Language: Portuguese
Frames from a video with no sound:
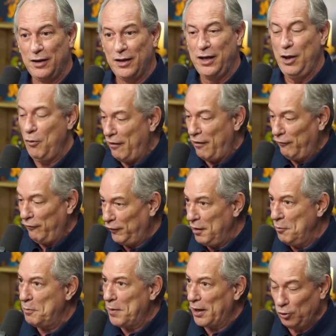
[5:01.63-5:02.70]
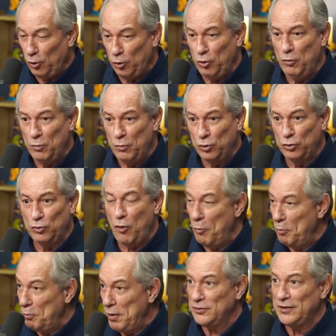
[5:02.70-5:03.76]
eu afirmo para todo mundo, com o
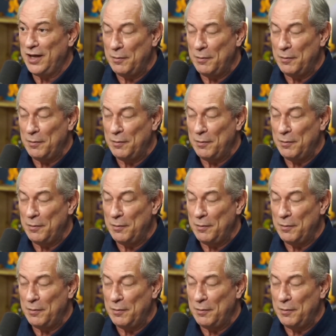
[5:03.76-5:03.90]
peso da minha